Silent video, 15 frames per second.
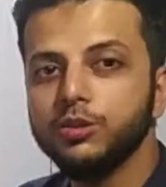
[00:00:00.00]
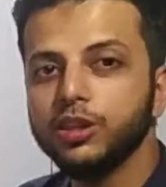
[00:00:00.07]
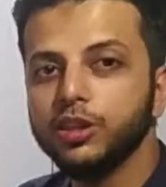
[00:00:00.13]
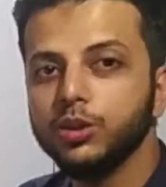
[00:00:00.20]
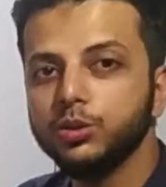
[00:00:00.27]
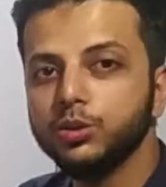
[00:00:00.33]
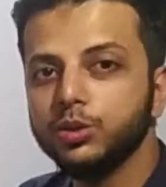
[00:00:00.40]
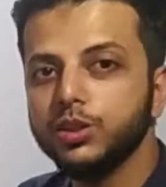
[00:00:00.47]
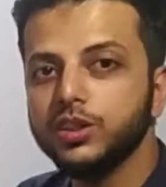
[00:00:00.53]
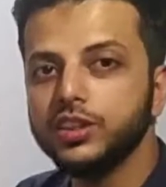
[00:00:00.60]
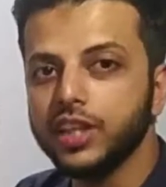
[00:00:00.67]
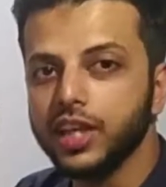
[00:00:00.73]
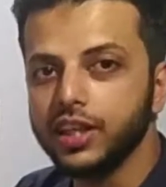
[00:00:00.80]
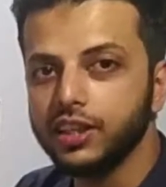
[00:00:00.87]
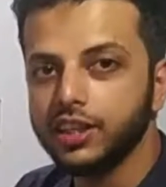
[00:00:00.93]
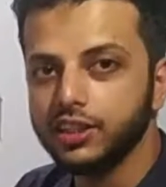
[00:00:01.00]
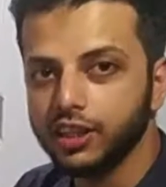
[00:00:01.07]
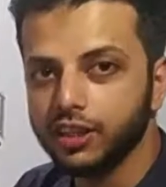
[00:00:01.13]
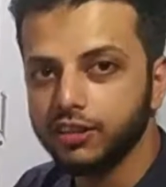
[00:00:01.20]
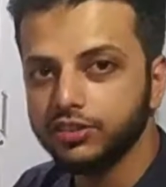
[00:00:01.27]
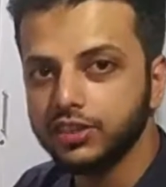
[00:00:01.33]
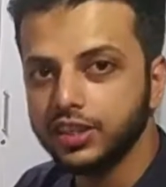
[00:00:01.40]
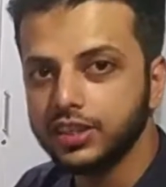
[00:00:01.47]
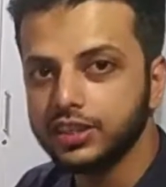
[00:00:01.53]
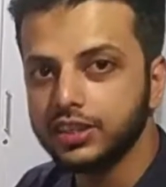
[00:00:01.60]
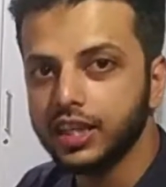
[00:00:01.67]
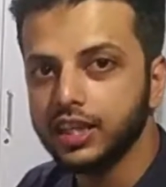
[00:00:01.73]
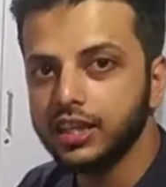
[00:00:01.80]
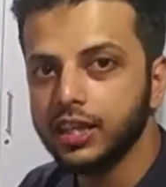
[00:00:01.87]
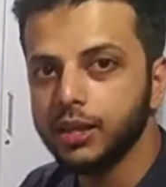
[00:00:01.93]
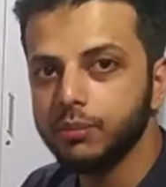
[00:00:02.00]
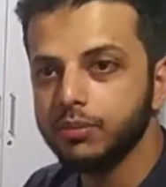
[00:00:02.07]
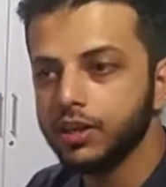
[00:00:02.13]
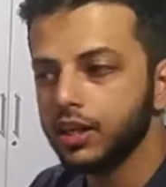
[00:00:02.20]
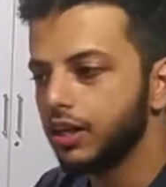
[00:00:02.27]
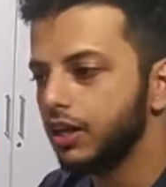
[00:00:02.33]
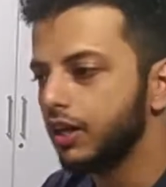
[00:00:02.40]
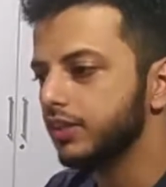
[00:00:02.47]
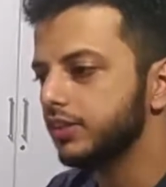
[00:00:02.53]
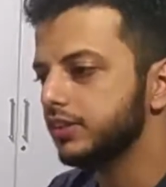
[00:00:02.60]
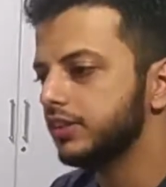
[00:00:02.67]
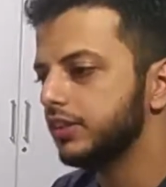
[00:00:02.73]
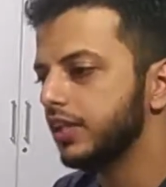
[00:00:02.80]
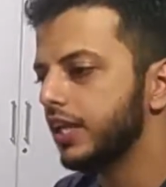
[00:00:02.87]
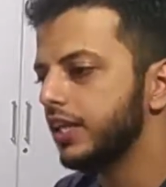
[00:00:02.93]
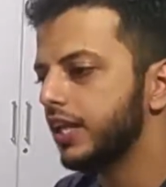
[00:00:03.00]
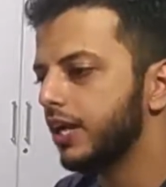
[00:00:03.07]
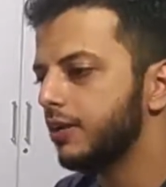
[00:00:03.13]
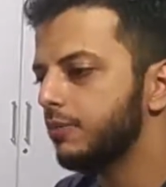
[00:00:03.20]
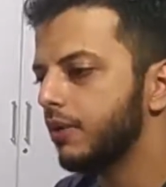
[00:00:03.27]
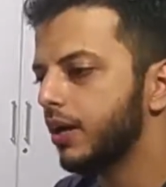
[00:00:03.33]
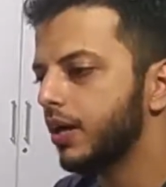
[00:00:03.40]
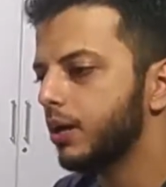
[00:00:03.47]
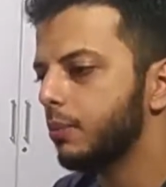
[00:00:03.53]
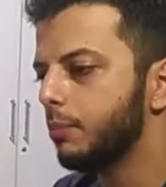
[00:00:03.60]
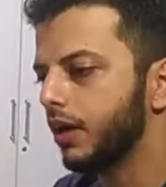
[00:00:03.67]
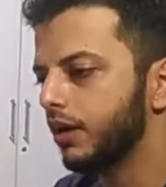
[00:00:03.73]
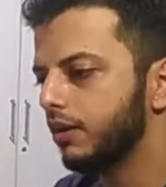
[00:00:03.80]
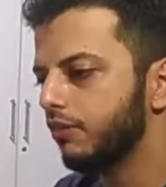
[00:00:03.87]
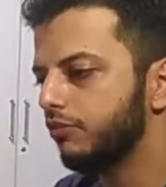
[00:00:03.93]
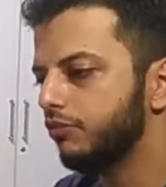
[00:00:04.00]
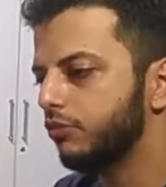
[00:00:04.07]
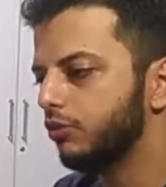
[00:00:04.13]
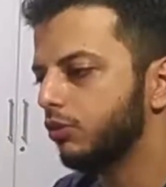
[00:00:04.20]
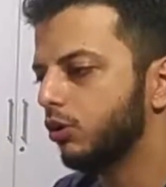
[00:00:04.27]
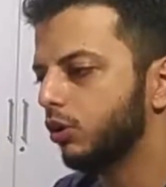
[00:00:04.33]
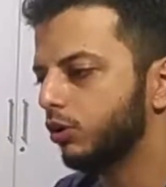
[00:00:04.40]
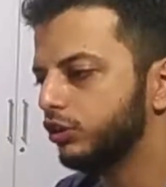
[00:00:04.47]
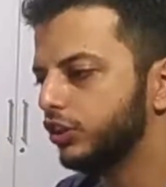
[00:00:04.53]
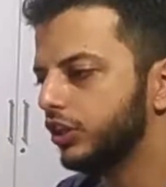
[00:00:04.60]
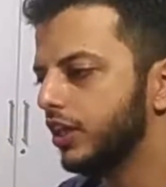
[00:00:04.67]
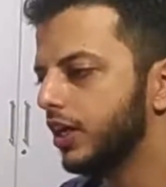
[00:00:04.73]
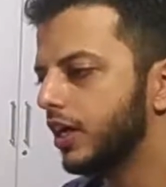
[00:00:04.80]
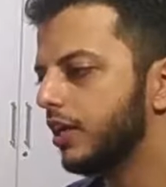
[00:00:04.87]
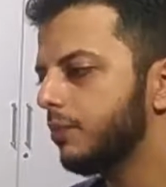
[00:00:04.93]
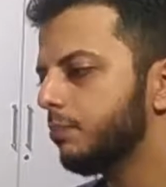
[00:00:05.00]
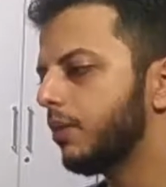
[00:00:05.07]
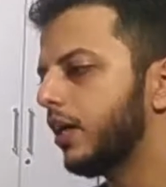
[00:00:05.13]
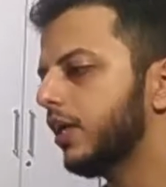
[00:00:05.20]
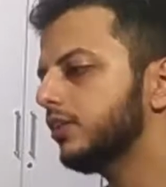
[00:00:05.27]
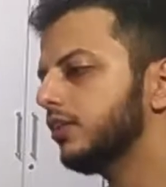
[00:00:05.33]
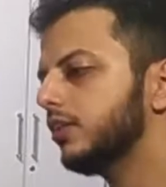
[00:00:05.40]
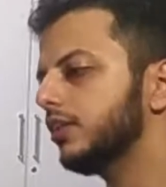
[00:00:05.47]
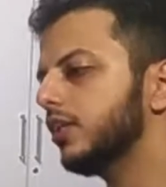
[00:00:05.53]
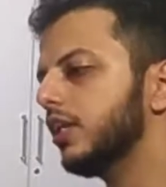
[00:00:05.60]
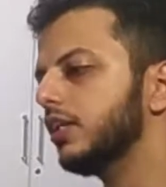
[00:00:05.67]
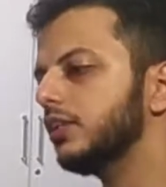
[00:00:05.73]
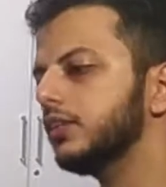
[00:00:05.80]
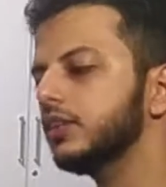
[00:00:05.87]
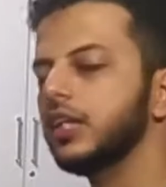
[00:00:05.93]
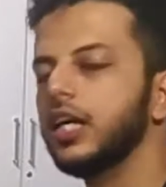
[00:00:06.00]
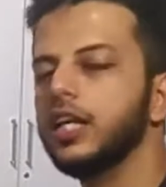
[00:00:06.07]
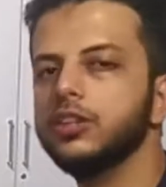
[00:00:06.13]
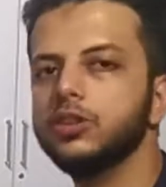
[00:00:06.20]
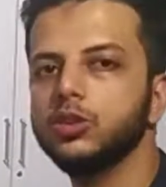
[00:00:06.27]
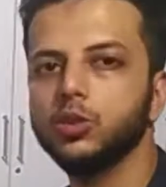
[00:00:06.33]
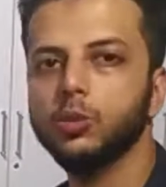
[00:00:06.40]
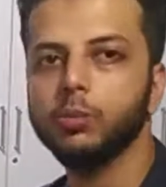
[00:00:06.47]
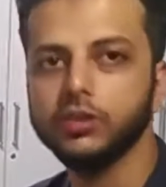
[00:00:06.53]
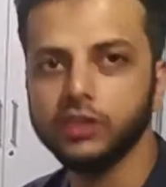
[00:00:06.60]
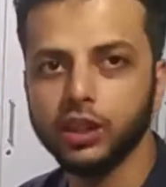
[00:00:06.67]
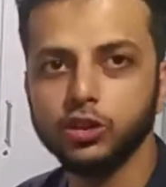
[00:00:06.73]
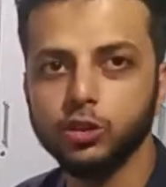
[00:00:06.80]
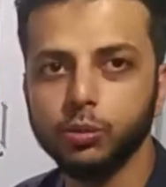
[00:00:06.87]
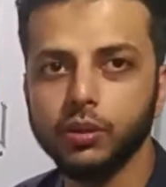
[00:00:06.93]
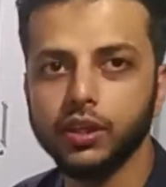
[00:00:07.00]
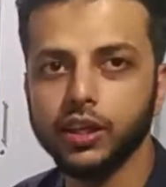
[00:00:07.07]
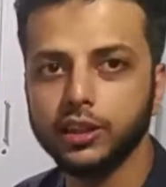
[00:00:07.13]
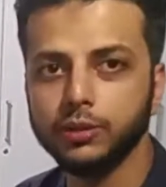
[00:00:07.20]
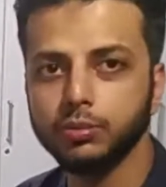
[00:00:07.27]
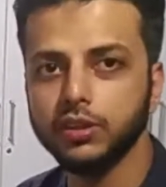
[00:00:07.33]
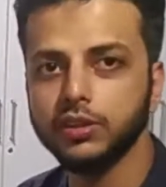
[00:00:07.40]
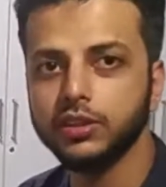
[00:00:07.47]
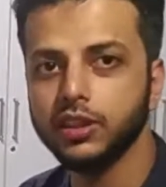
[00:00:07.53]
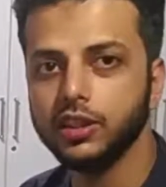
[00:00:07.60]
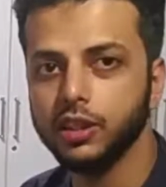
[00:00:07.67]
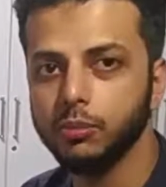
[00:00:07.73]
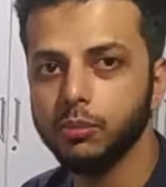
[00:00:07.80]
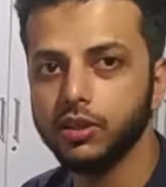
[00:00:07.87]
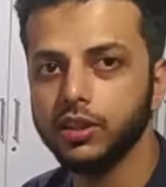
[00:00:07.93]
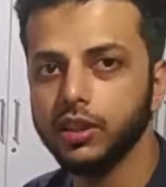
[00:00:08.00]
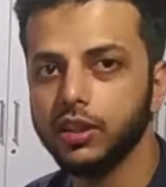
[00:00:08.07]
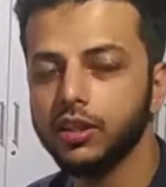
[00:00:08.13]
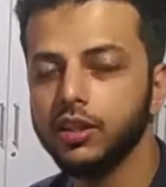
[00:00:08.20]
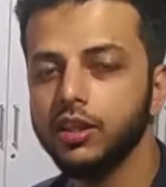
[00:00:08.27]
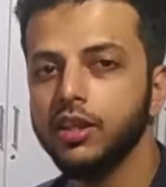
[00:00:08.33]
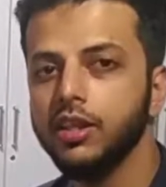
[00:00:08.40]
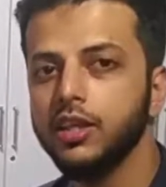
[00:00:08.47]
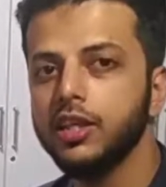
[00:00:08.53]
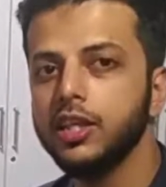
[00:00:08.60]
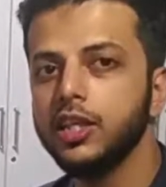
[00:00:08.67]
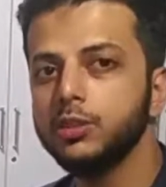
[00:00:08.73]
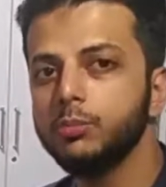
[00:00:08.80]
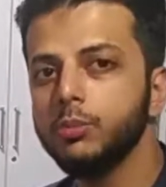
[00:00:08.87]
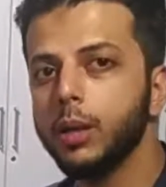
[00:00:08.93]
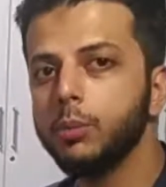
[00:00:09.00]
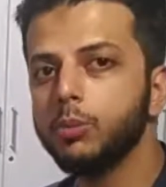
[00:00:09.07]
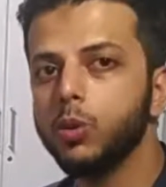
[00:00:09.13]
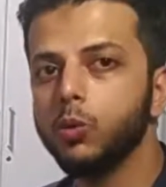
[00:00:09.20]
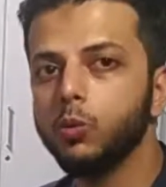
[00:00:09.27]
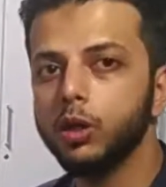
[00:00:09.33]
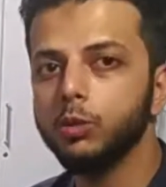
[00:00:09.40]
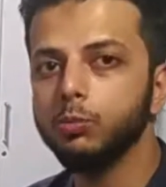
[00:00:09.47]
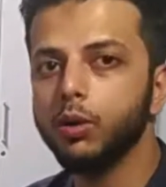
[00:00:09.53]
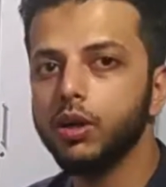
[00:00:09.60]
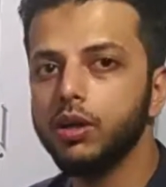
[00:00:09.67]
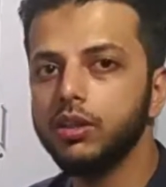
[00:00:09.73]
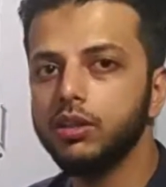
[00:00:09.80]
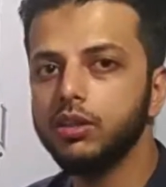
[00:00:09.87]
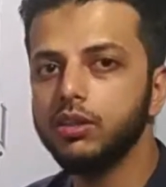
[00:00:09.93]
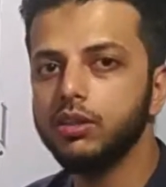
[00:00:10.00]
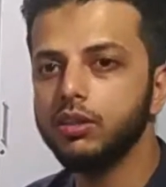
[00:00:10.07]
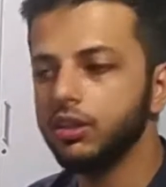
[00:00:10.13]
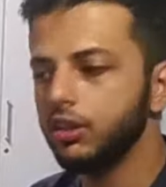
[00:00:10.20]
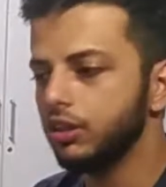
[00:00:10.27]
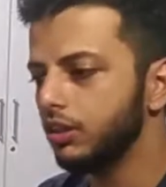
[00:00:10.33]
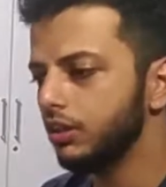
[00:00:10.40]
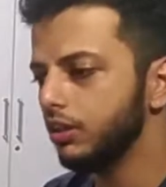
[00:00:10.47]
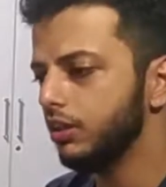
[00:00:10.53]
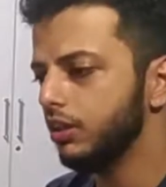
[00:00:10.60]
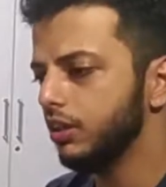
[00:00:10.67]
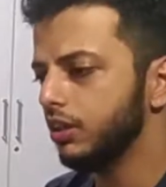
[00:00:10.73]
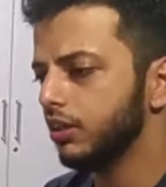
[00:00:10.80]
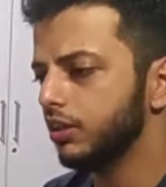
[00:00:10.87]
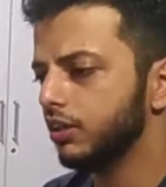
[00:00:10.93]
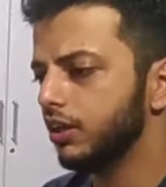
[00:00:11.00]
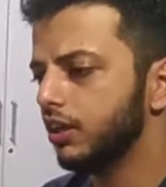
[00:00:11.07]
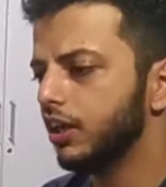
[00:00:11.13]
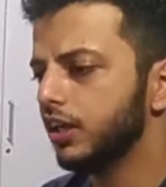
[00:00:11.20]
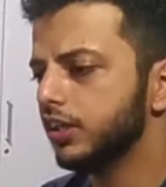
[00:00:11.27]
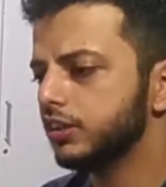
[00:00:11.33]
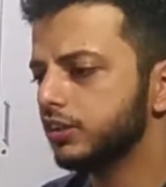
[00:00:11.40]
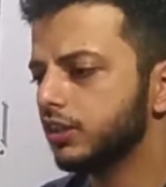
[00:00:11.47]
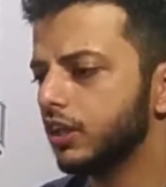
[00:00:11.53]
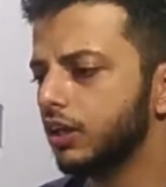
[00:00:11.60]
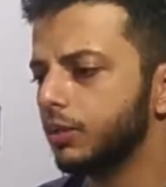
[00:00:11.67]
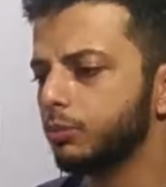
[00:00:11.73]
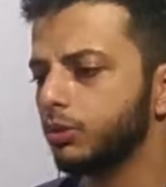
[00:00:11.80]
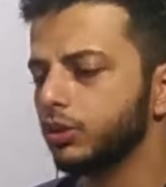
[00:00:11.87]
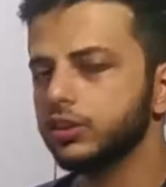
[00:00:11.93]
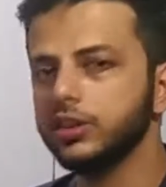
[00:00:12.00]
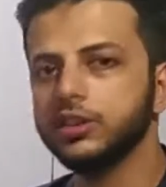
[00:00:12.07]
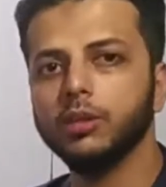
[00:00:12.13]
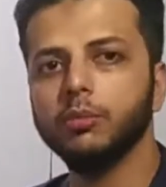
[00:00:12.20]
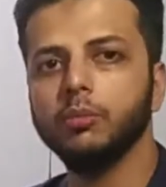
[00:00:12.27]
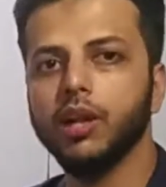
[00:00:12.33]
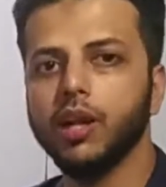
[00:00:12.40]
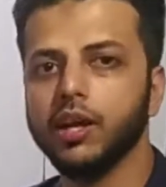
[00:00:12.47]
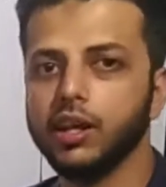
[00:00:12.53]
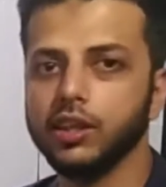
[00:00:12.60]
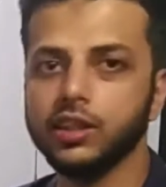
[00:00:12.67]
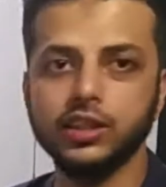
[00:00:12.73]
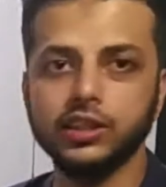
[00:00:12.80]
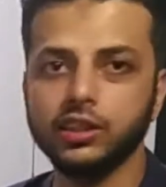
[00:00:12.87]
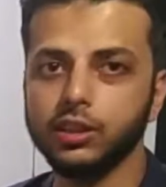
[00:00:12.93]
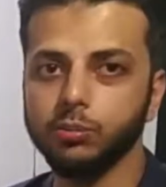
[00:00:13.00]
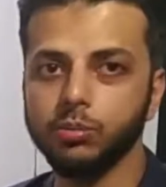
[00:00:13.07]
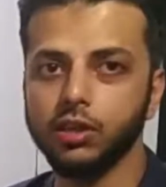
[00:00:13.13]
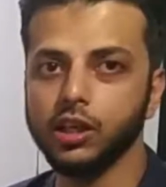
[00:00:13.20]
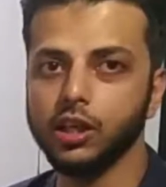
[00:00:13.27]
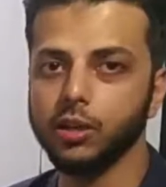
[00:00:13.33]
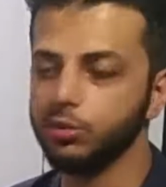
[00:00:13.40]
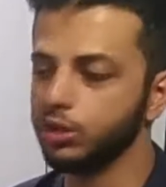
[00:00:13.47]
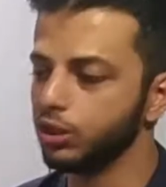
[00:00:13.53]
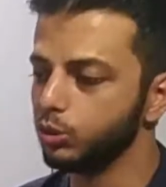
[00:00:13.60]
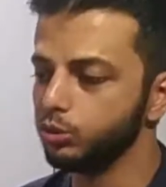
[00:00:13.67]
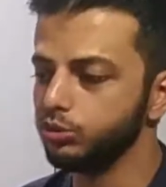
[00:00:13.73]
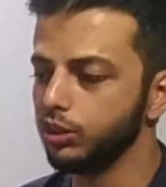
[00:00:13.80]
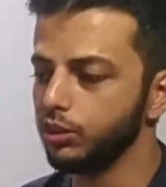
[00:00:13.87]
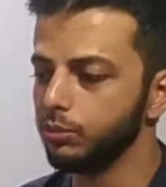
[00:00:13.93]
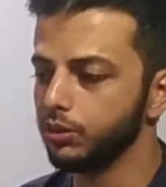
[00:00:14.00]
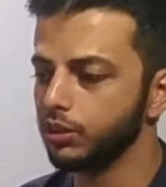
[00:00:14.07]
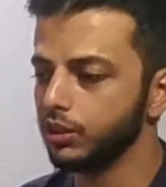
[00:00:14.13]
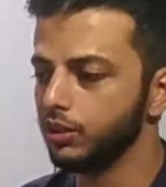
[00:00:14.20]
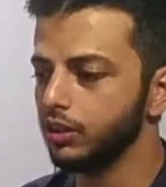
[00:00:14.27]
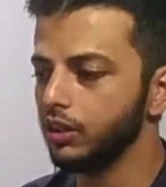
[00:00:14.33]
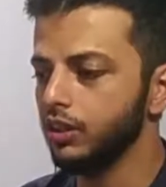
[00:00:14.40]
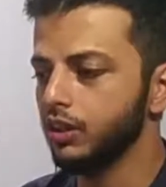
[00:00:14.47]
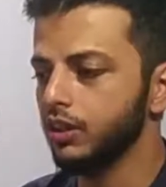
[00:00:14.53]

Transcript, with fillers: न्यूज़ है दोस्तों जैन की तरफ से जैन ने अपना जैन एडमायर मेटल फ़ोन लॉन्च किया है पाँच हज़ार सात सौ पचास रुपये के आसपास की कीमत है इसमें आपको वन पॉइंट थ्री गीगार्ट्स का प्रोसेसर मिलेगा किस कंपनी का अभी तक कुछ नहीं पता